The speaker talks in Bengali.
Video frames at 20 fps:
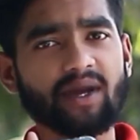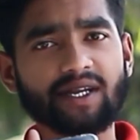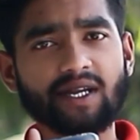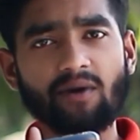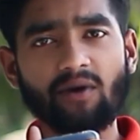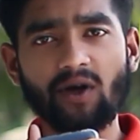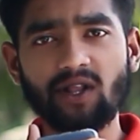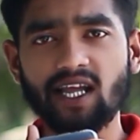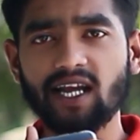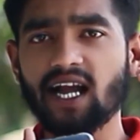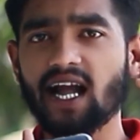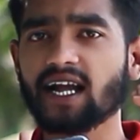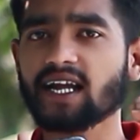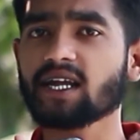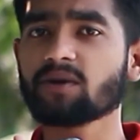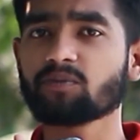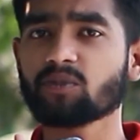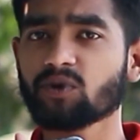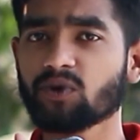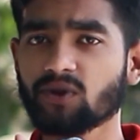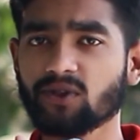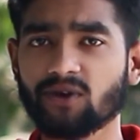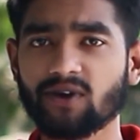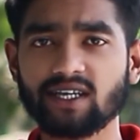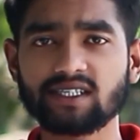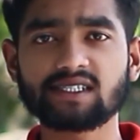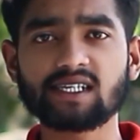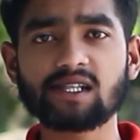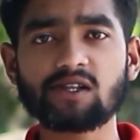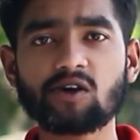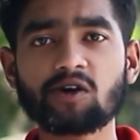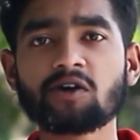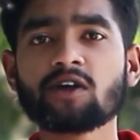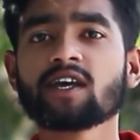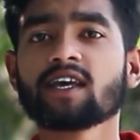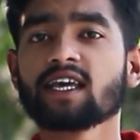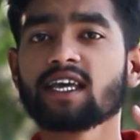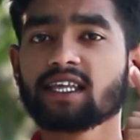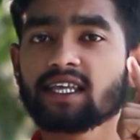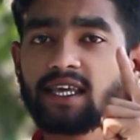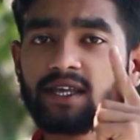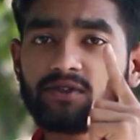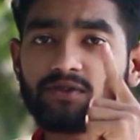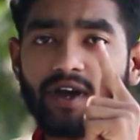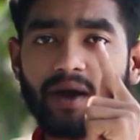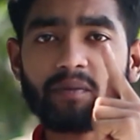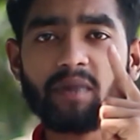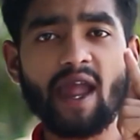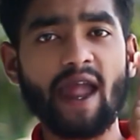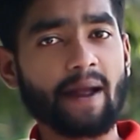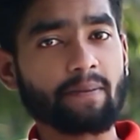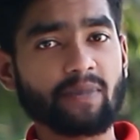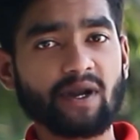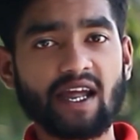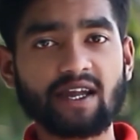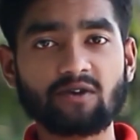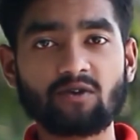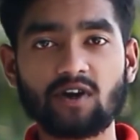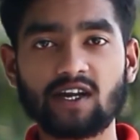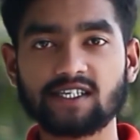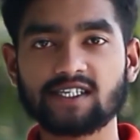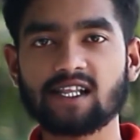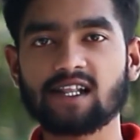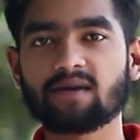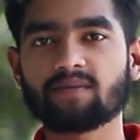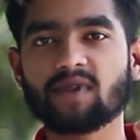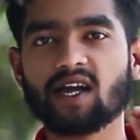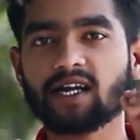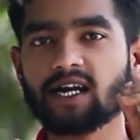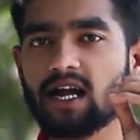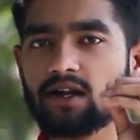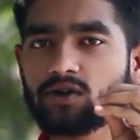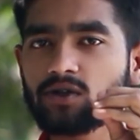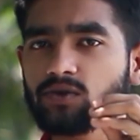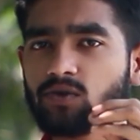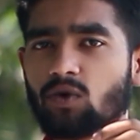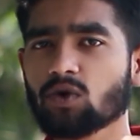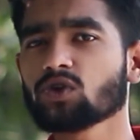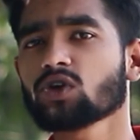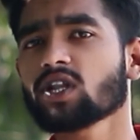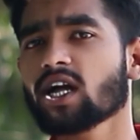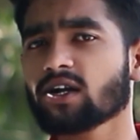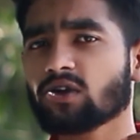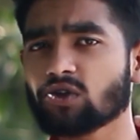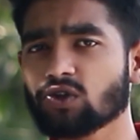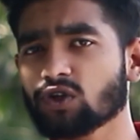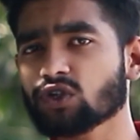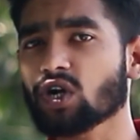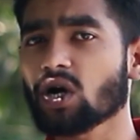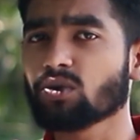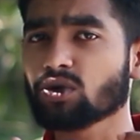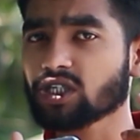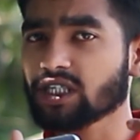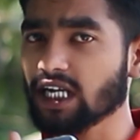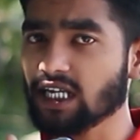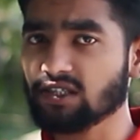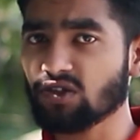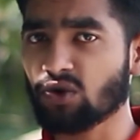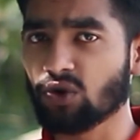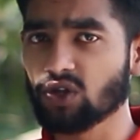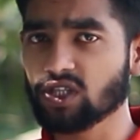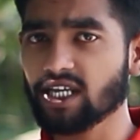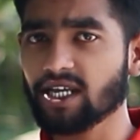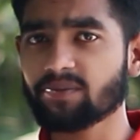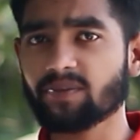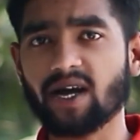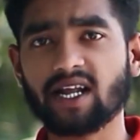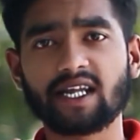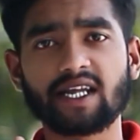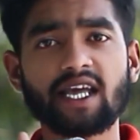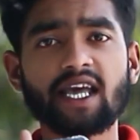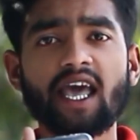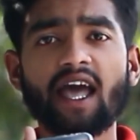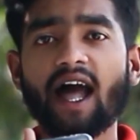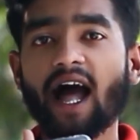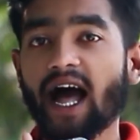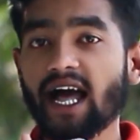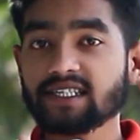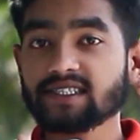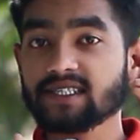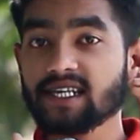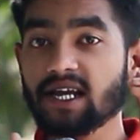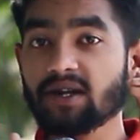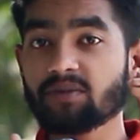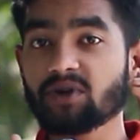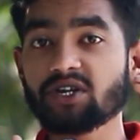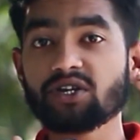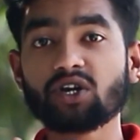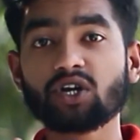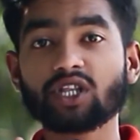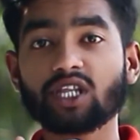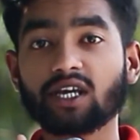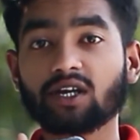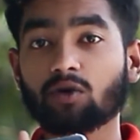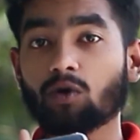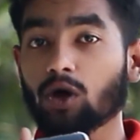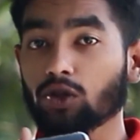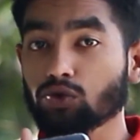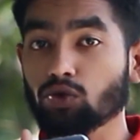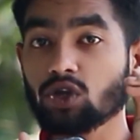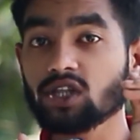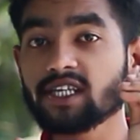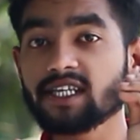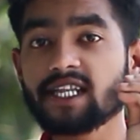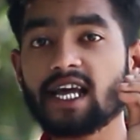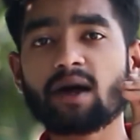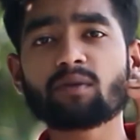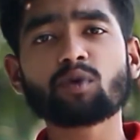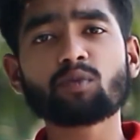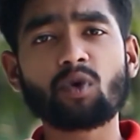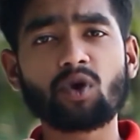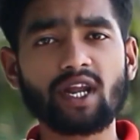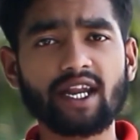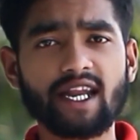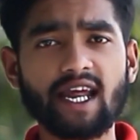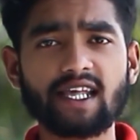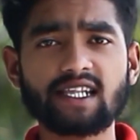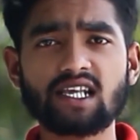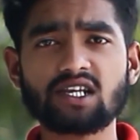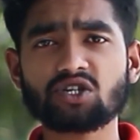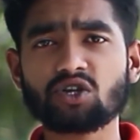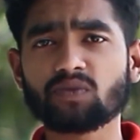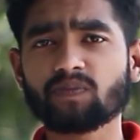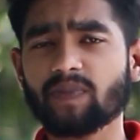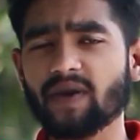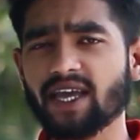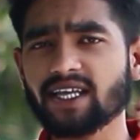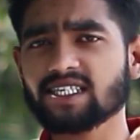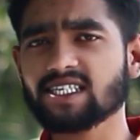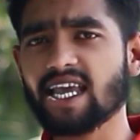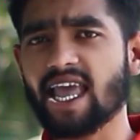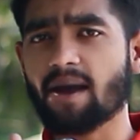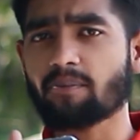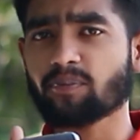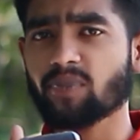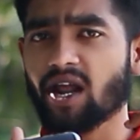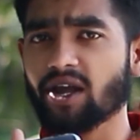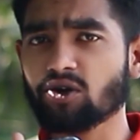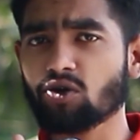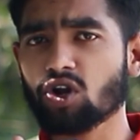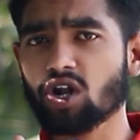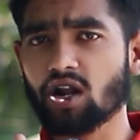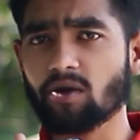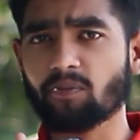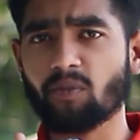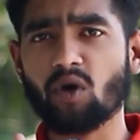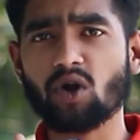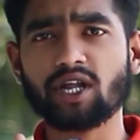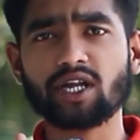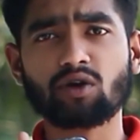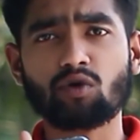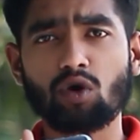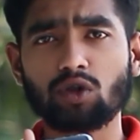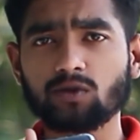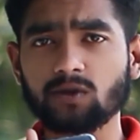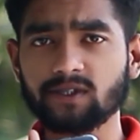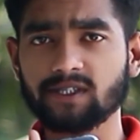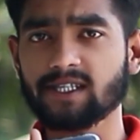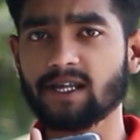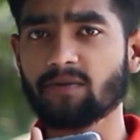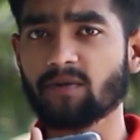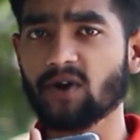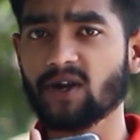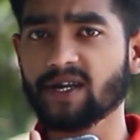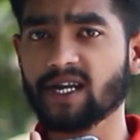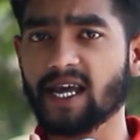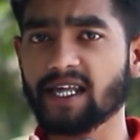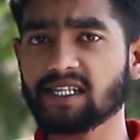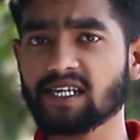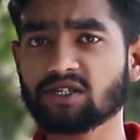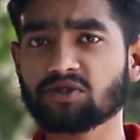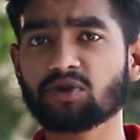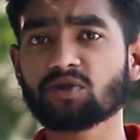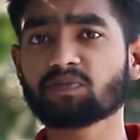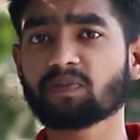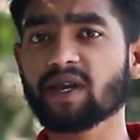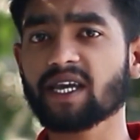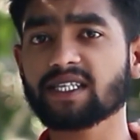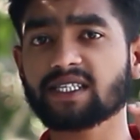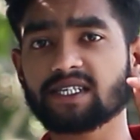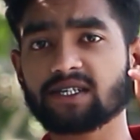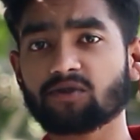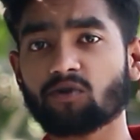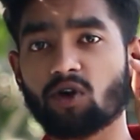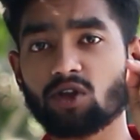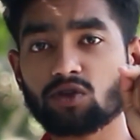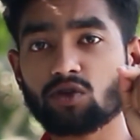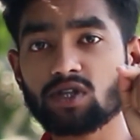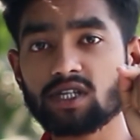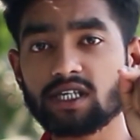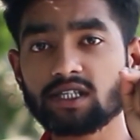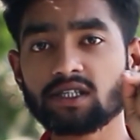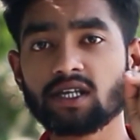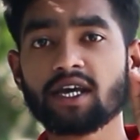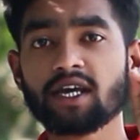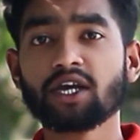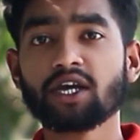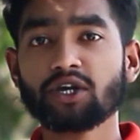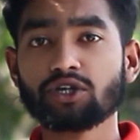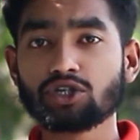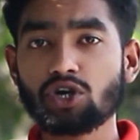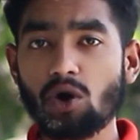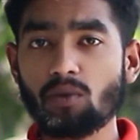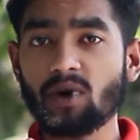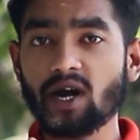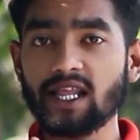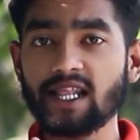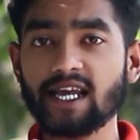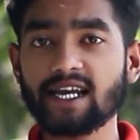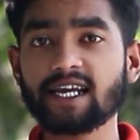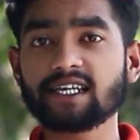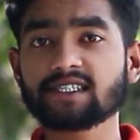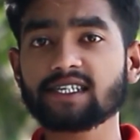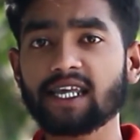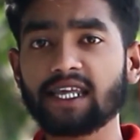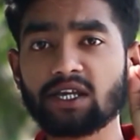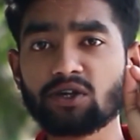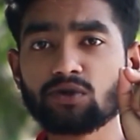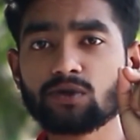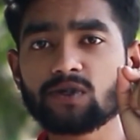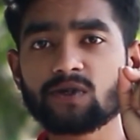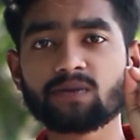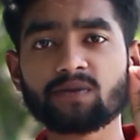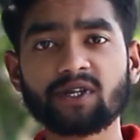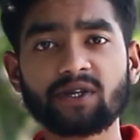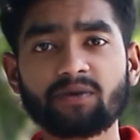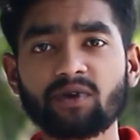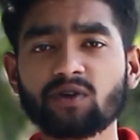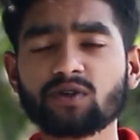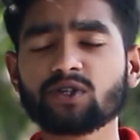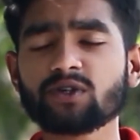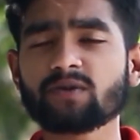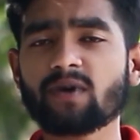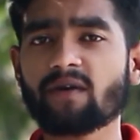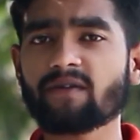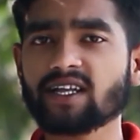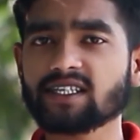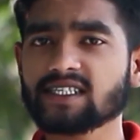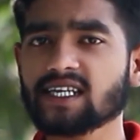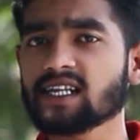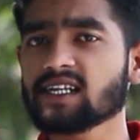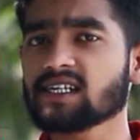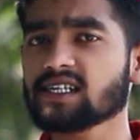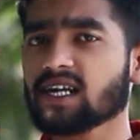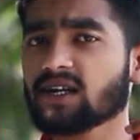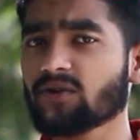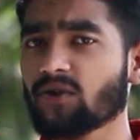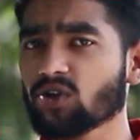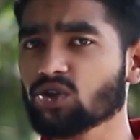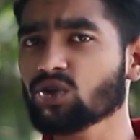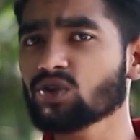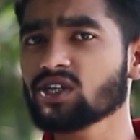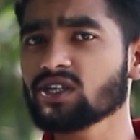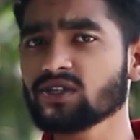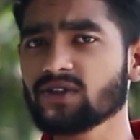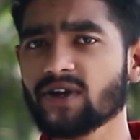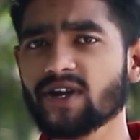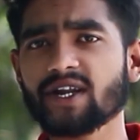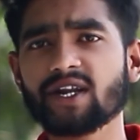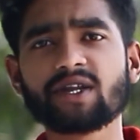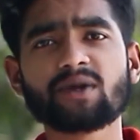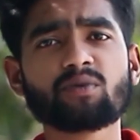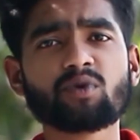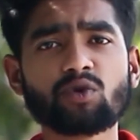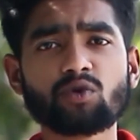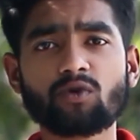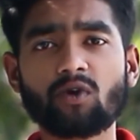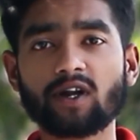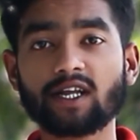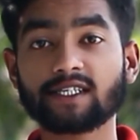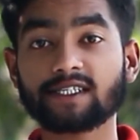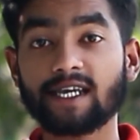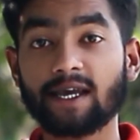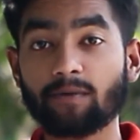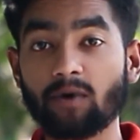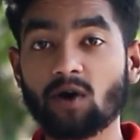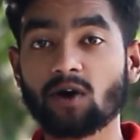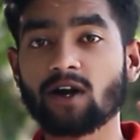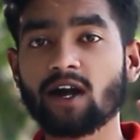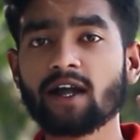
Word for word: এটা অনেক আগেই পূরণ হয়েছিল কিন্তু আমি অ্যাপ্লাই করেছিলাম না কারণ কোনো না কোনো সমস্যা তো হতেই পারে আজকের ভিডিওতে কত দিনে আমি মনিটাইজেশন পেয়েছি অ্যাপ্লাই করার পরে কত দিনে মনিটাইজেশন পেয়েছি কতদিন সময় লেগেছে ইউটিউব রিভিউ আমার চ্যানেলটা কতদিন ধরে রিভিউ করেছে এবং